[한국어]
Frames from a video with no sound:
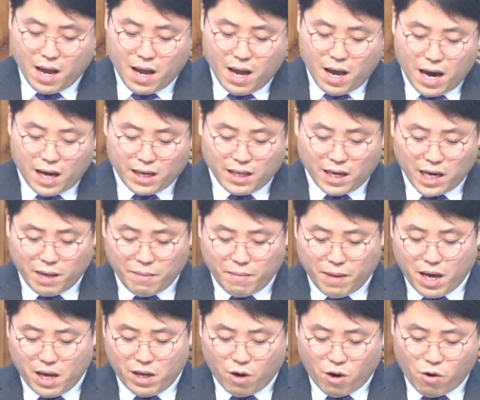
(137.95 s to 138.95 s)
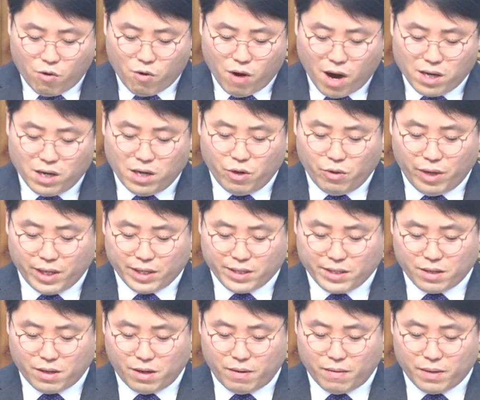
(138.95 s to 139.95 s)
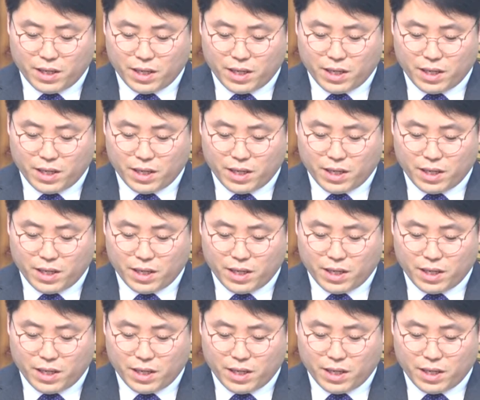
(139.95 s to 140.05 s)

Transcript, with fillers: 하나님의 영광을 위해서